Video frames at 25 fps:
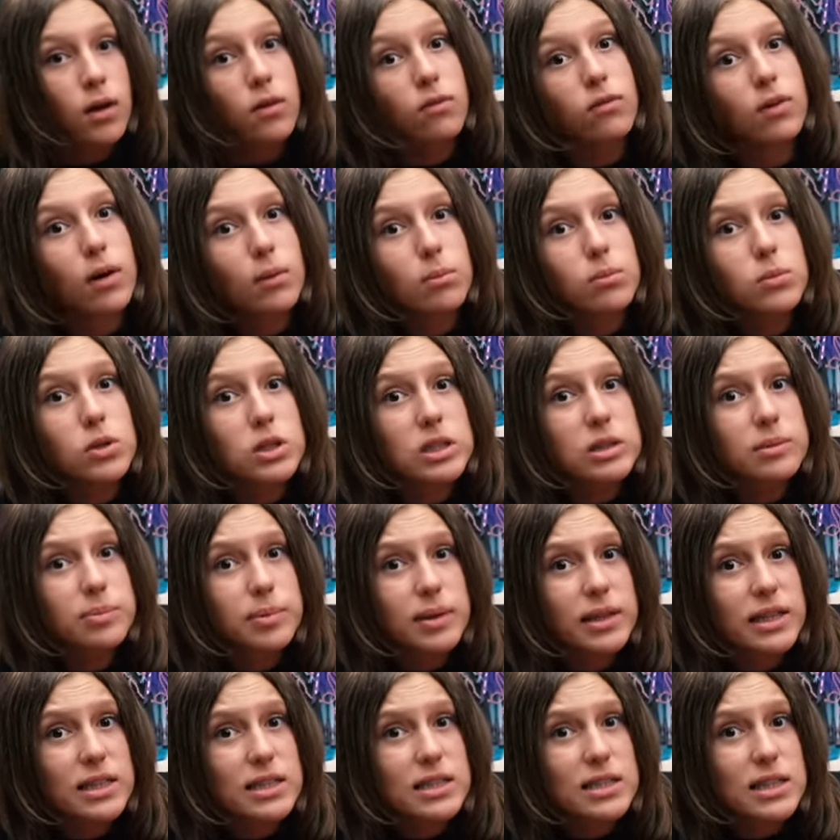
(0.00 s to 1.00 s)
Вам может
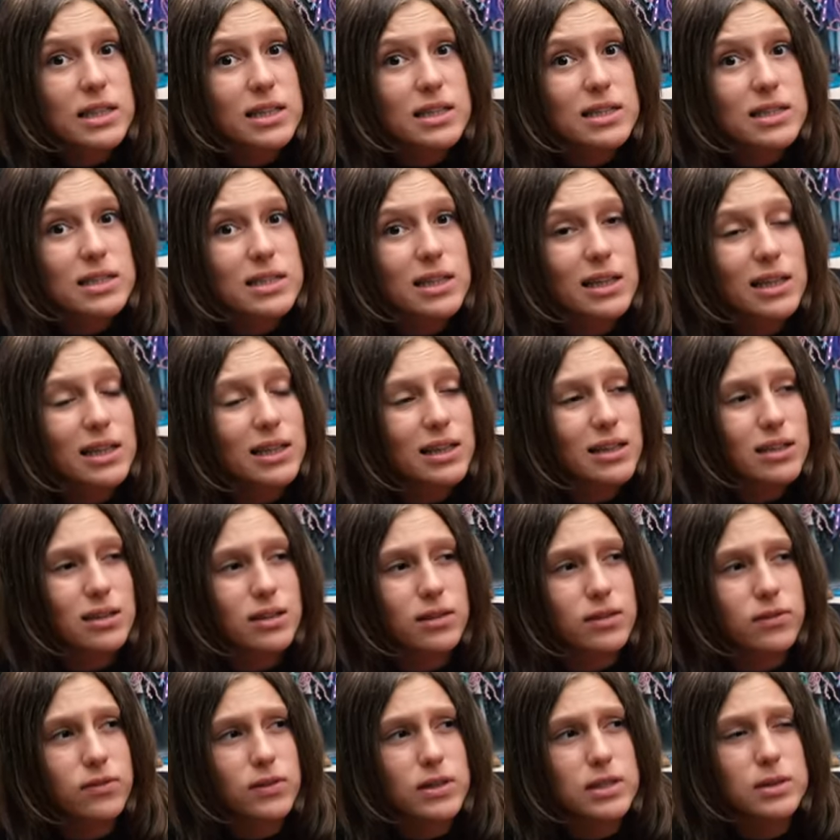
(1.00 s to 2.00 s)
показаться,
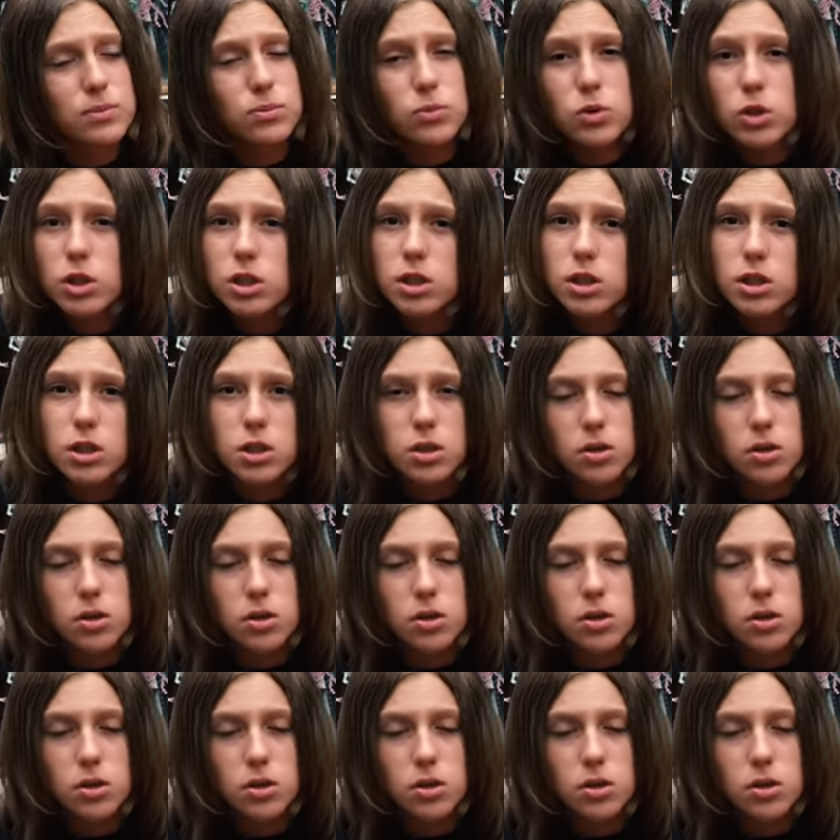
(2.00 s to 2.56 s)
возможно,